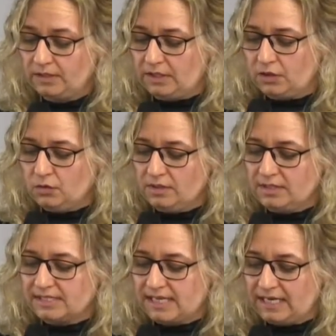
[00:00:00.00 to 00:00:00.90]
Der
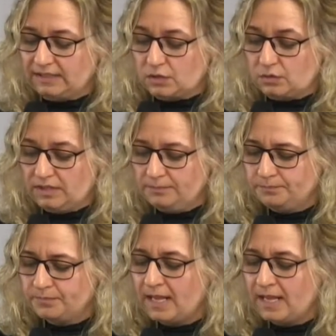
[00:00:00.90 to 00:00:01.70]
Jüngere sagte zu ihm,